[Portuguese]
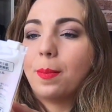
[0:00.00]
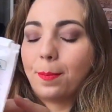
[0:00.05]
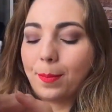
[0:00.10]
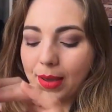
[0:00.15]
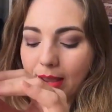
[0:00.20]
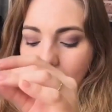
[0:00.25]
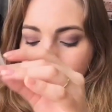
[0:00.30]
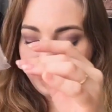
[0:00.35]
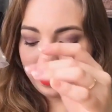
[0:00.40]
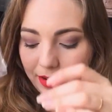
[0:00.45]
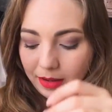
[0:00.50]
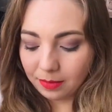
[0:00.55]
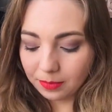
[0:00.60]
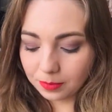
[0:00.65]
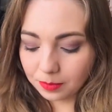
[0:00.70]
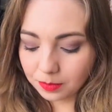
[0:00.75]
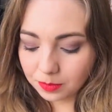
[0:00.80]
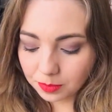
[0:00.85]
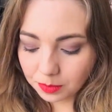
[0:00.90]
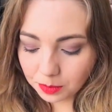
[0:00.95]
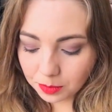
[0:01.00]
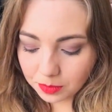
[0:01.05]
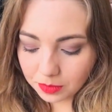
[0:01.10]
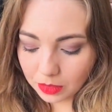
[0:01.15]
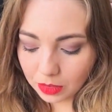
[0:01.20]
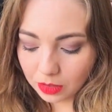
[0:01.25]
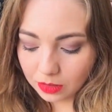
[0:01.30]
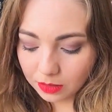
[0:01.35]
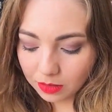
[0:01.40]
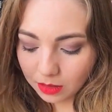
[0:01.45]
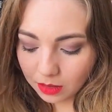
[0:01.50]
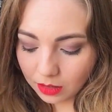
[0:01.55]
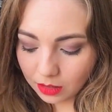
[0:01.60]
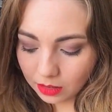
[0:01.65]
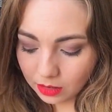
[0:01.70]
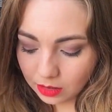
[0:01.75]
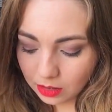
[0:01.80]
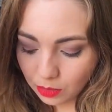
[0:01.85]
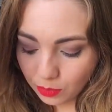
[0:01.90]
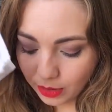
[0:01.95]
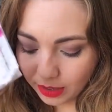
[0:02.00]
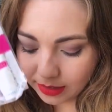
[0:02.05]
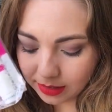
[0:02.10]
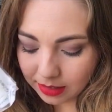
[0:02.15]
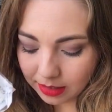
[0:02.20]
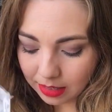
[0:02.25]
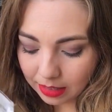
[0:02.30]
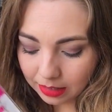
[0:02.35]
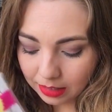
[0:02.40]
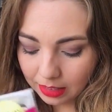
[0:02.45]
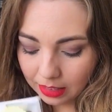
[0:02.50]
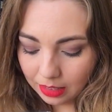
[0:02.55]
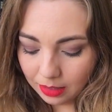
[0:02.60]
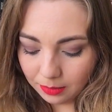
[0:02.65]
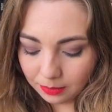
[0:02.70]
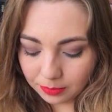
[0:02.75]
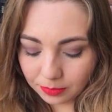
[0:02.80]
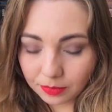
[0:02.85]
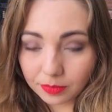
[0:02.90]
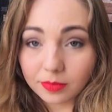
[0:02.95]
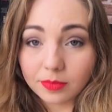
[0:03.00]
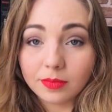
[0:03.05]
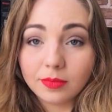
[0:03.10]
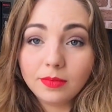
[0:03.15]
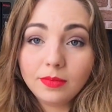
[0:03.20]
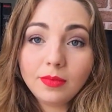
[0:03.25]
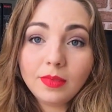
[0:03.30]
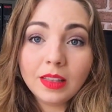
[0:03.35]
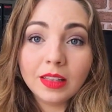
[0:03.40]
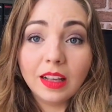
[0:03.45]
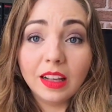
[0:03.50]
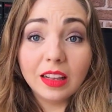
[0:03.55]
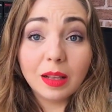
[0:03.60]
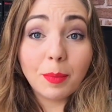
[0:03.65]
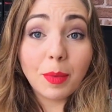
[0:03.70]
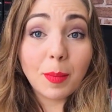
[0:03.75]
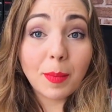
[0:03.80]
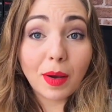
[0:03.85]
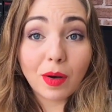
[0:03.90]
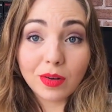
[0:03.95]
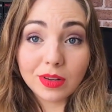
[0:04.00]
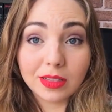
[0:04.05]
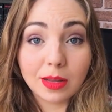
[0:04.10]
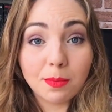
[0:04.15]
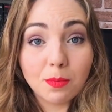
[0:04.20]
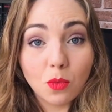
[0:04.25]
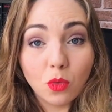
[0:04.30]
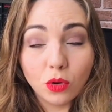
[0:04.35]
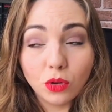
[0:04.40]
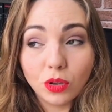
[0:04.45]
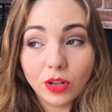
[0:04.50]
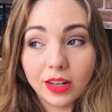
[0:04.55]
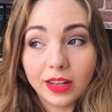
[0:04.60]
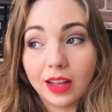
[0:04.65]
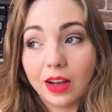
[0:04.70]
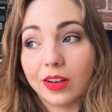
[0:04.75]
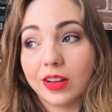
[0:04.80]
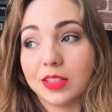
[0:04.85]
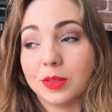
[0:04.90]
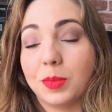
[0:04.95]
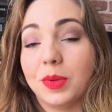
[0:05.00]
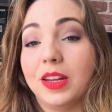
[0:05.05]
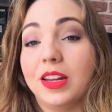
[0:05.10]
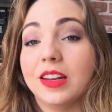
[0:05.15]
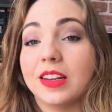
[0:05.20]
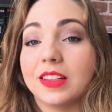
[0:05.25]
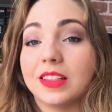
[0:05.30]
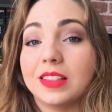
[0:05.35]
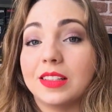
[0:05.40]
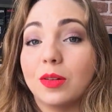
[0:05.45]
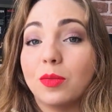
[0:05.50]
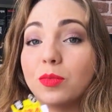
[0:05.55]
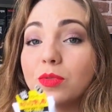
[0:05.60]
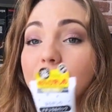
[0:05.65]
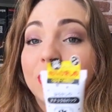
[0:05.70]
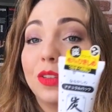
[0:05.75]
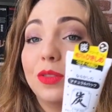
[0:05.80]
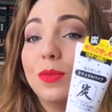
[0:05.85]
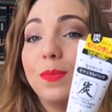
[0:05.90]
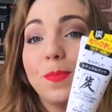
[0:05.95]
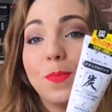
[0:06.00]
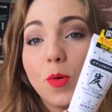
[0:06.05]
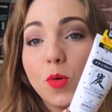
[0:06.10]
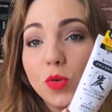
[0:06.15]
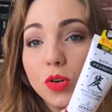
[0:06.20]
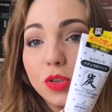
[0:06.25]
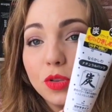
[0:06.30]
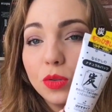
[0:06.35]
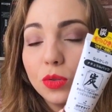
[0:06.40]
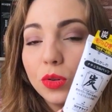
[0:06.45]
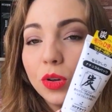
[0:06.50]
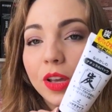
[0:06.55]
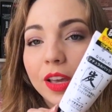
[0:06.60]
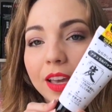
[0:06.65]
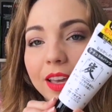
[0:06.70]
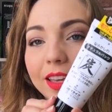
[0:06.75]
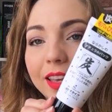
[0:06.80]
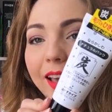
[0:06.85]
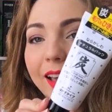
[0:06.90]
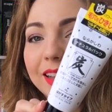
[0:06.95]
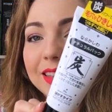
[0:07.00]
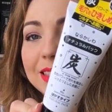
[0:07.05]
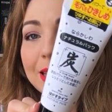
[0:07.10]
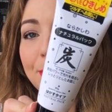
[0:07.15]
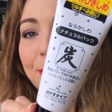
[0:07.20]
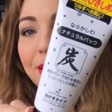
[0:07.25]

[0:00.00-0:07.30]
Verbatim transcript: a pele, né? Então, esse daqui. Tem também uma coisa muito legal que as meninas estão usando muito, que é essa